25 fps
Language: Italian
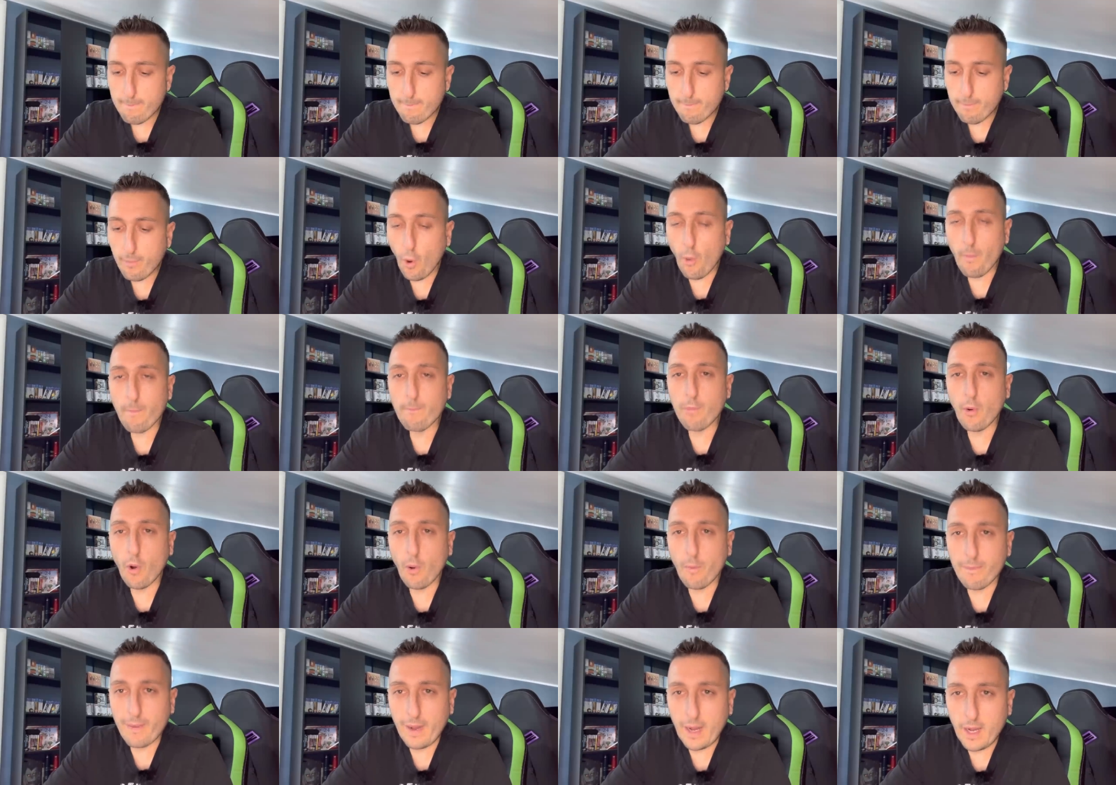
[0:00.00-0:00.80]
po
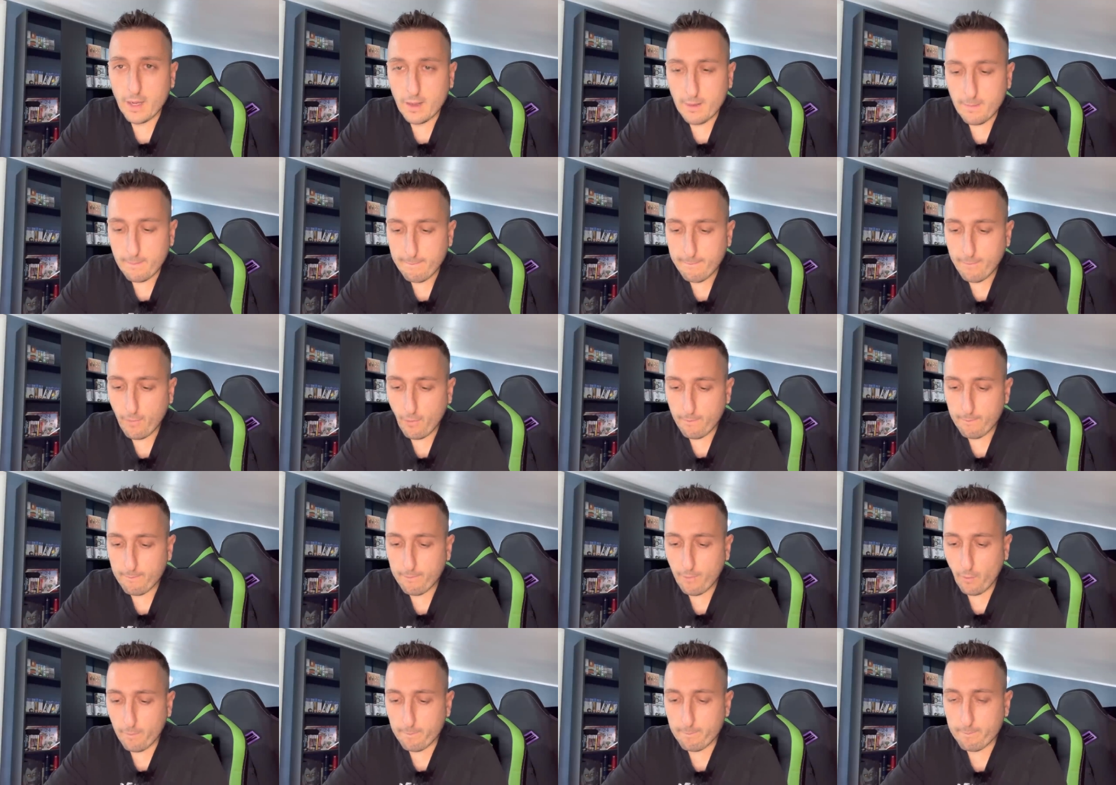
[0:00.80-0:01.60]
popa, po
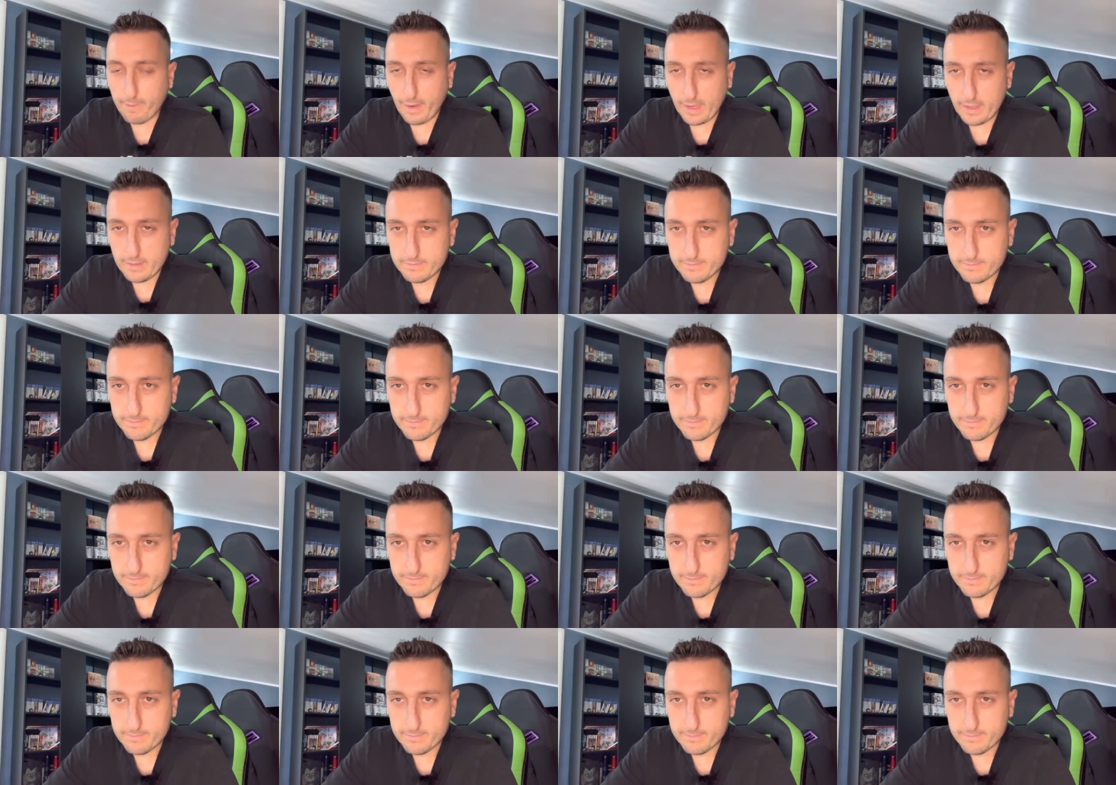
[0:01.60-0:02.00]
poppa,